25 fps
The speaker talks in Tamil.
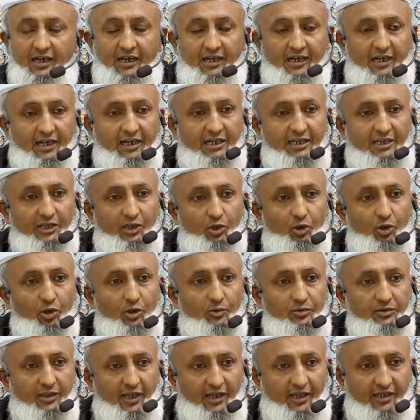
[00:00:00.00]
ஆனால் ஏதோ
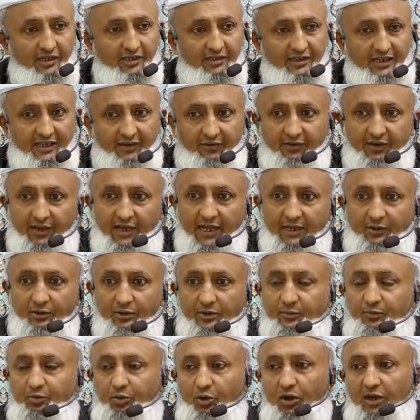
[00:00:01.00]
ஒரு தனக்கு தேவையான
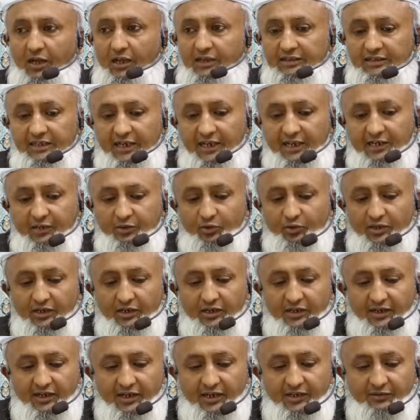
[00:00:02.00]
ஒரு பொருளை
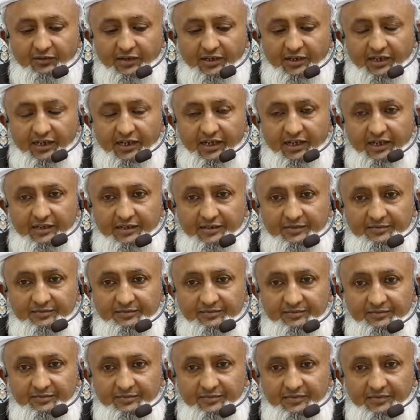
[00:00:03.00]
தேடிக்கொண்டிருக்கிறார் வீட்டில்
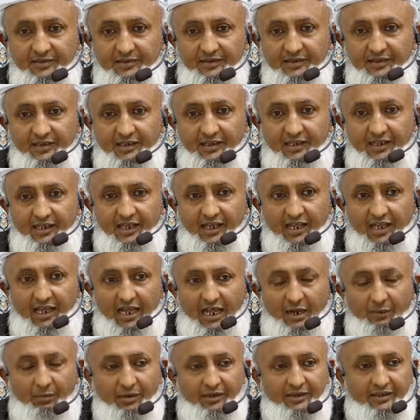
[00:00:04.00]

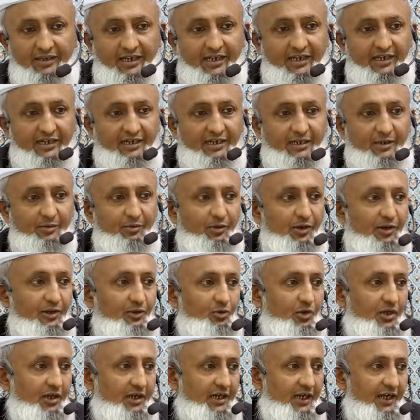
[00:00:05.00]
அப்படி தேடுகிற
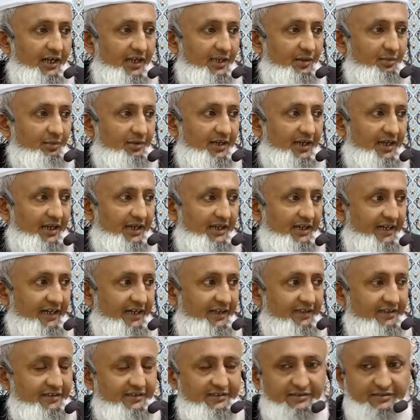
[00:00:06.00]
பொழுது ஒரு கடிதம்
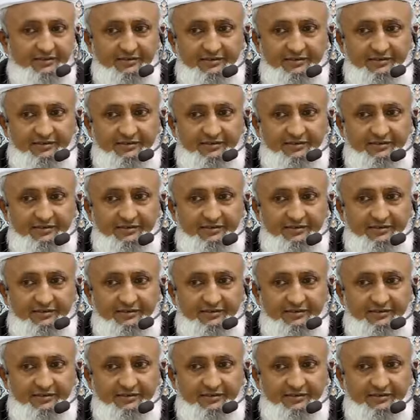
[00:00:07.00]
கிடைக்கிறது